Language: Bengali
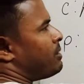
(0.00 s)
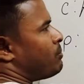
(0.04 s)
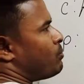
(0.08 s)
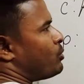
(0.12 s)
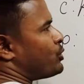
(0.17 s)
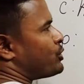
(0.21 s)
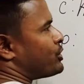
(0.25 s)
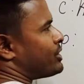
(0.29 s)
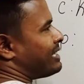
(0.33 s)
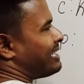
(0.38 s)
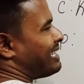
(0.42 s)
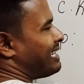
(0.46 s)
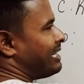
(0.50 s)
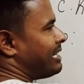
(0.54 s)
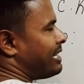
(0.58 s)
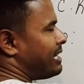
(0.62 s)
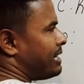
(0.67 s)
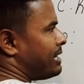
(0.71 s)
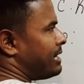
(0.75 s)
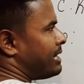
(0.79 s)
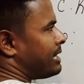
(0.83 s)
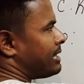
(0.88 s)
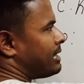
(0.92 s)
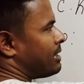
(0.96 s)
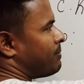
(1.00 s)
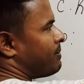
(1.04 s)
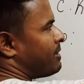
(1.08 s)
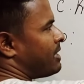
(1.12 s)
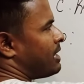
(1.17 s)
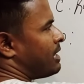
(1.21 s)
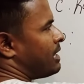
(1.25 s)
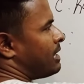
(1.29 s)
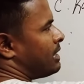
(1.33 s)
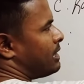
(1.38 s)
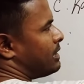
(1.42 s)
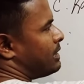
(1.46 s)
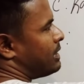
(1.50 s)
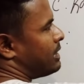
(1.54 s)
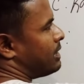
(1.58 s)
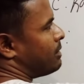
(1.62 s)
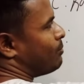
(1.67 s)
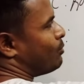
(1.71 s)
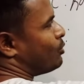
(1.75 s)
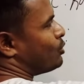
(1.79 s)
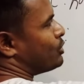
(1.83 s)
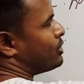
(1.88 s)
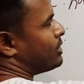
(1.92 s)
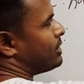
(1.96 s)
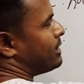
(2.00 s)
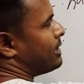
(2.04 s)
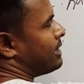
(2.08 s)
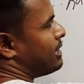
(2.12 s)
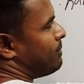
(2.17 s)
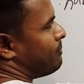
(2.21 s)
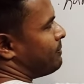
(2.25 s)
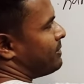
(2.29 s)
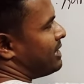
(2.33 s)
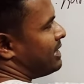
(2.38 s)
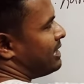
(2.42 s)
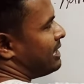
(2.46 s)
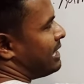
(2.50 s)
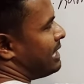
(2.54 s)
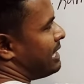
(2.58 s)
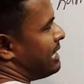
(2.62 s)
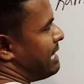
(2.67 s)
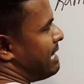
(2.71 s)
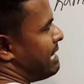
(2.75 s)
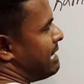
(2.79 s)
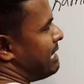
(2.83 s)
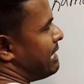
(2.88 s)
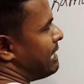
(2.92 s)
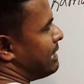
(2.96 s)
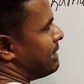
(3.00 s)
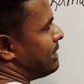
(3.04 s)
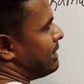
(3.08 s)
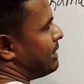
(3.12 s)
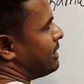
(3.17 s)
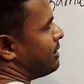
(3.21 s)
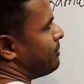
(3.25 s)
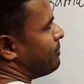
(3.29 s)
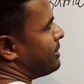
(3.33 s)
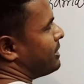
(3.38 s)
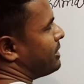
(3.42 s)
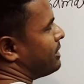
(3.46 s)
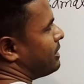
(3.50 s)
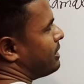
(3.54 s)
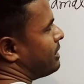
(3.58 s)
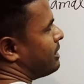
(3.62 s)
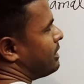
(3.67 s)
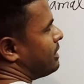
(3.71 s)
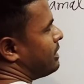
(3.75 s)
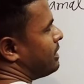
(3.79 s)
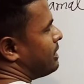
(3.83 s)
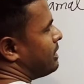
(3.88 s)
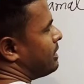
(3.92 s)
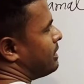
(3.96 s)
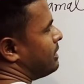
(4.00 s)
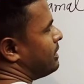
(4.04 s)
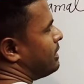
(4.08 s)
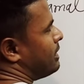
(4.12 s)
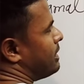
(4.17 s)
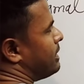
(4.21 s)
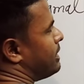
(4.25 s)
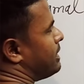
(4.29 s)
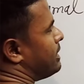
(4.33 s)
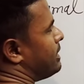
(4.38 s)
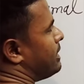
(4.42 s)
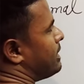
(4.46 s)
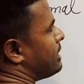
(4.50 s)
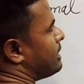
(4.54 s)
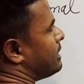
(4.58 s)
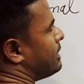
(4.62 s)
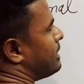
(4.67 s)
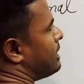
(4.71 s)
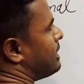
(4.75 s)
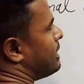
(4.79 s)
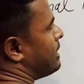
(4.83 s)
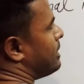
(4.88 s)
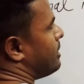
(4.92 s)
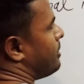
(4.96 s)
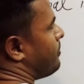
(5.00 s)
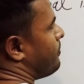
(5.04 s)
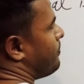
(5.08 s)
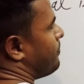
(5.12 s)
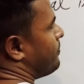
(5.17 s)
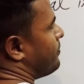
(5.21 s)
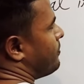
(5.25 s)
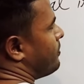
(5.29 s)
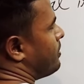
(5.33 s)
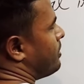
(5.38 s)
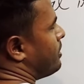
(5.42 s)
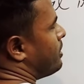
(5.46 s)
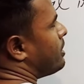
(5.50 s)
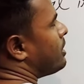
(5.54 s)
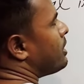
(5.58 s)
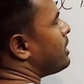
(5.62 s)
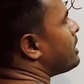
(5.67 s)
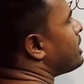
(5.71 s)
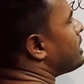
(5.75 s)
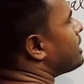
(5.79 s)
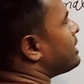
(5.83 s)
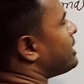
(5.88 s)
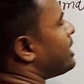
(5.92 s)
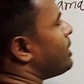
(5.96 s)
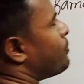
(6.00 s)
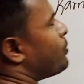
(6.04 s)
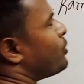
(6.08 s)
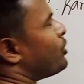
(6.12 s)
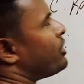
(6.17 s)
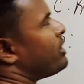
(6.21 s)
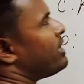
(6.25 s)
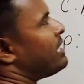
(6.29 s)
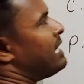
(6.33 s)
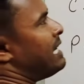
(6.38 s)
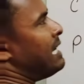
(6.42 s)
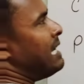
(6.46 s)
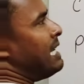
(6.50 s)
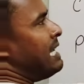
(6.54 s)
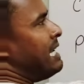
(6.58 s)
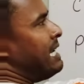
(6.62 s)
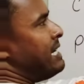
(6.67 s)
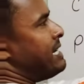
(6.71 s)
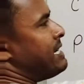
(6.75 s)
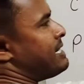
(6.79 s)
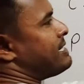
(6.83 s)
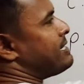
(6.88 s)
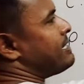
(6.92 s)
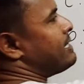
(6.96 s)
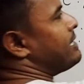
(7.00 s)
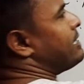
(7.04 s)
মোস্ট আদার দেন ইনি আদার বা দেন মোস্ট আদার আপনারা দেন ইনি আদার লিখবেন দেন ইনি আদার তারপর কি ইটিসি